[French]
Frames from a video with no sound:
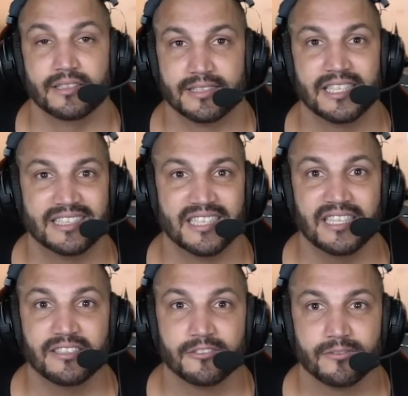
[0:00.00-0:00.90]

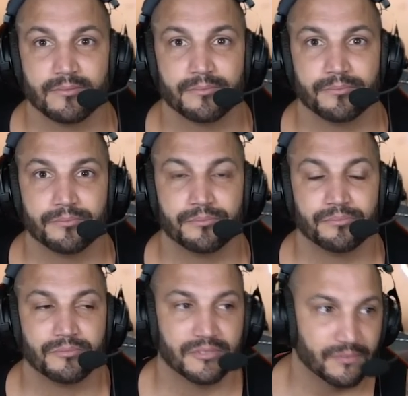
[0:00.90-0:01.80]
testez
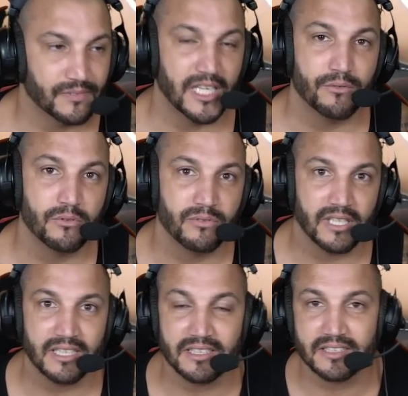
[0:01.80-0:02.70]
et vous
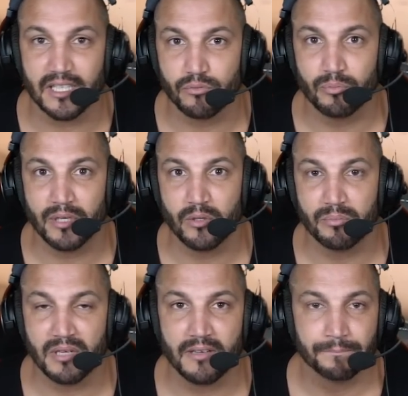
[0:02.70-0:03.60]
verrez si ça vous plaît ou
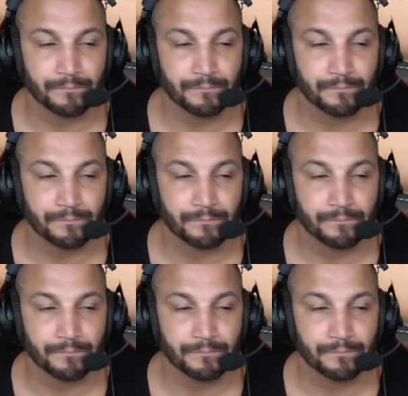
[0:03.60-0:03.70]
pas.